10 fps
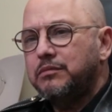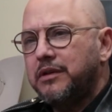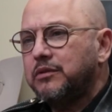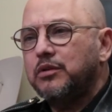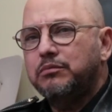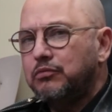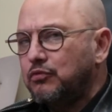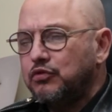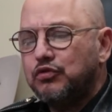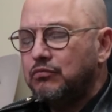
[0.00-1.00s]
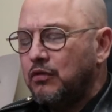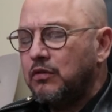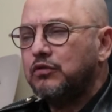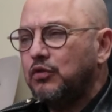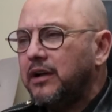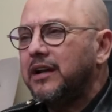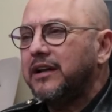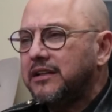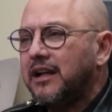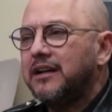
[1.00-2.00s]
movimiento y muchos morros tocan
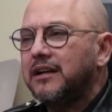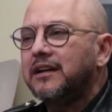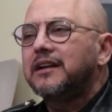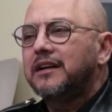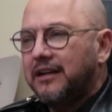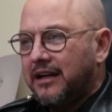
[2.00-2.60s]
la guitarra. Yo creo mucho en el